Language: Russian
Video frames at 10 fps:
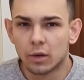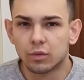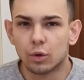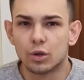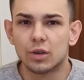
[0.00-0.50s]

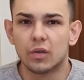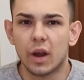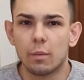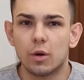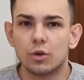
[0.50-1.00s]
В то же
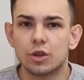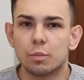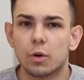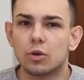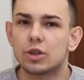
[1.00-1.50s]
время очень
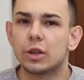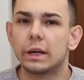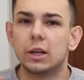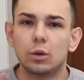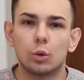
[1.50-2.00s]
похоже на
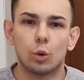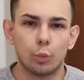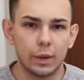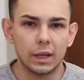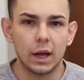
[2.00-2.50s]
глину
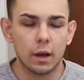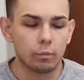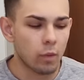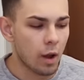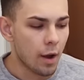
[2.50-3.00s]

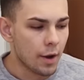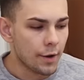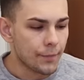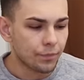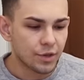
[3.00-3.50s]
крупинка.
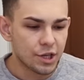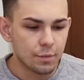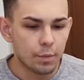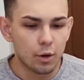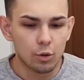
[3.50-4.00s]

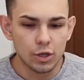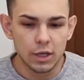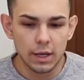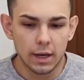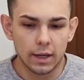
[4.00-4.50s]
Чем
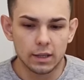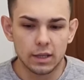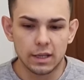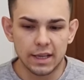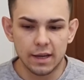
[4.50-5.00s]
похоже? Это
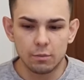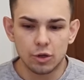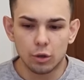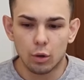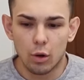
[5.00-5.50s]
тем,
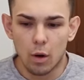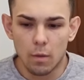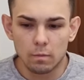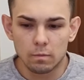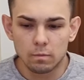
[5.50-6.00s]

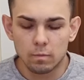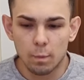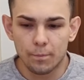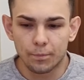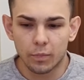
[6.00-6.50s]
что
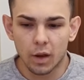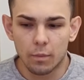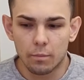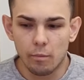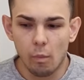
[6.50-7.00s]

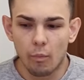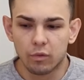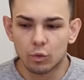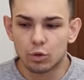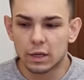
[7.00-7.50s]

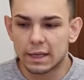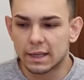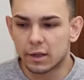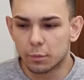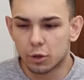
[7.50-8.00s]
вкус
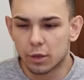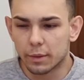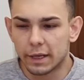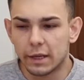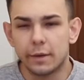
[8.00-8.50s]
каких-то будто бы
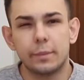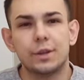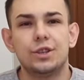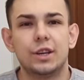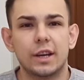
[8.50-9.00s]

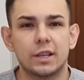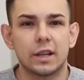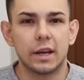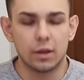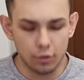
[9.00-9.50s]
кирпичей,
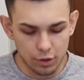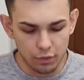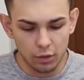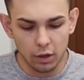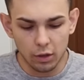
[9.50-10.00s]
знаете, вот
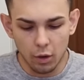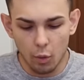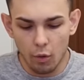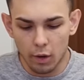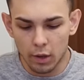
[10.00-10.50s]
чего-то
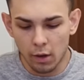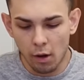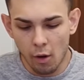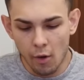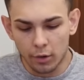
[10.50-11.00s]
такого.
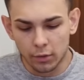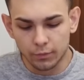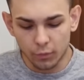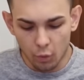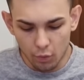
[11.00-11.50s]

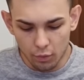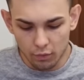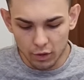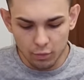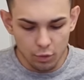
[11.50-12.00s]
Ну,
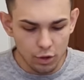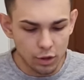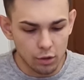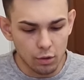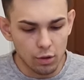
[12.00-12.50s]

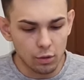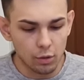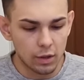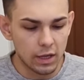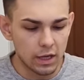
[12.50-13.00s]
возможно, то на
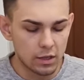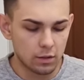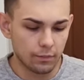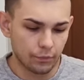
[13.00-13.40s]
то и есть.